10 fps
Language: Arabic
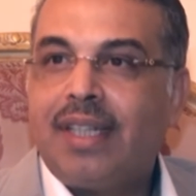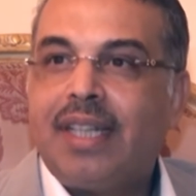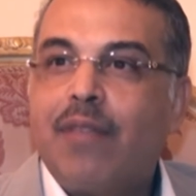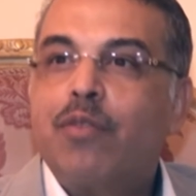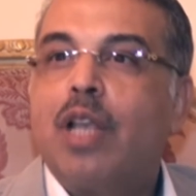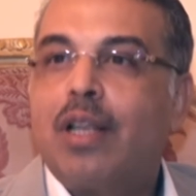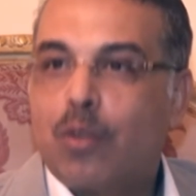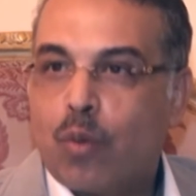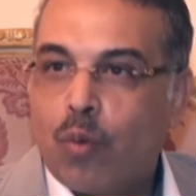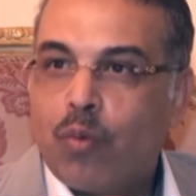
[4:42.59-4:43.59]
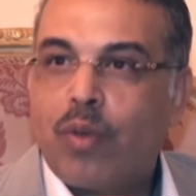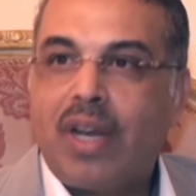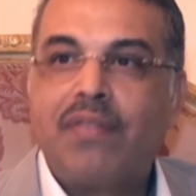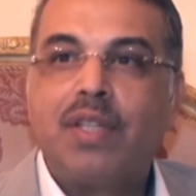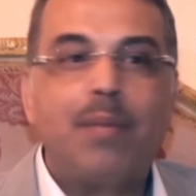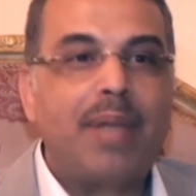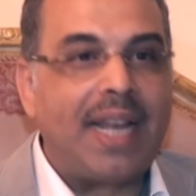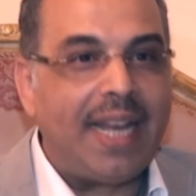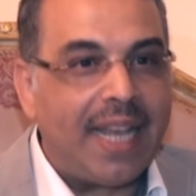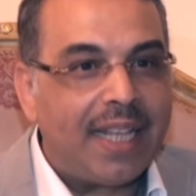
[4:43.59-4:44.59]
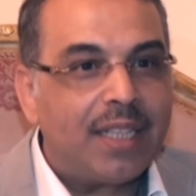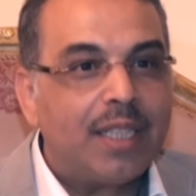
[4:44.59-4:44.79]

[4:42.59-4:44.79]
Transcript: نفس الظروف ونفس الإمكانيات